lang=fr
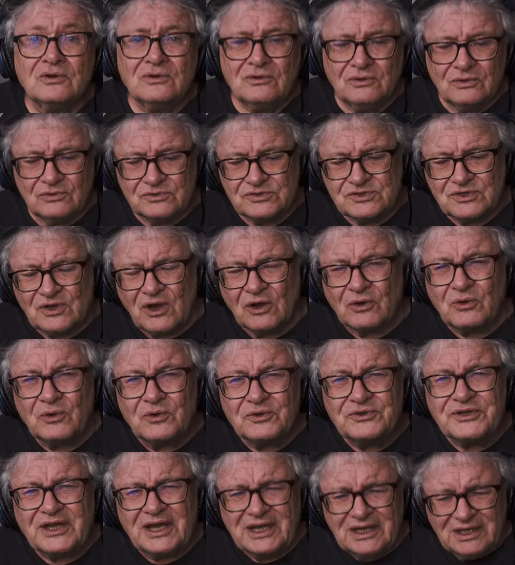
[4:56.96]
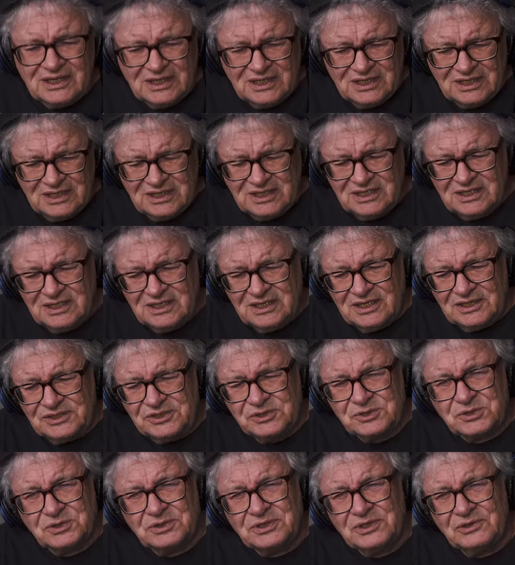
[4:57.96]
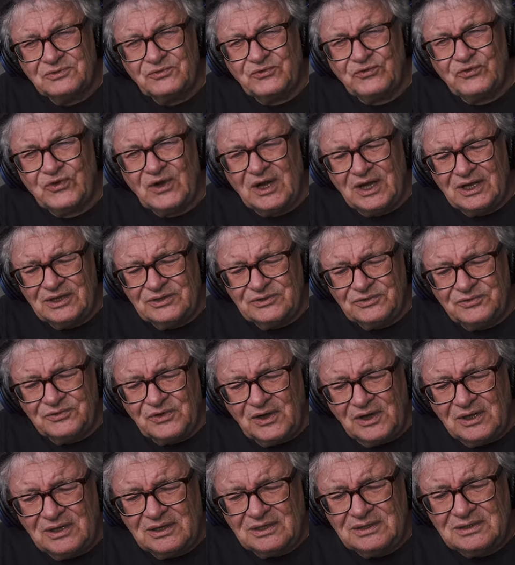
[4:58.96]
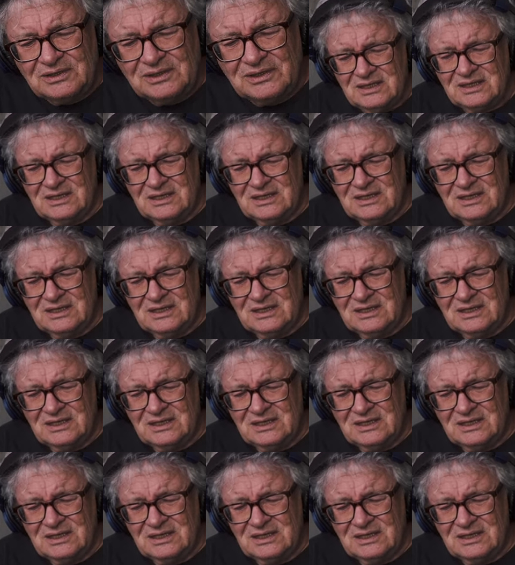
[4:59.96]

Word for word: on, se rencontre à déjeuner une fois, deux fois,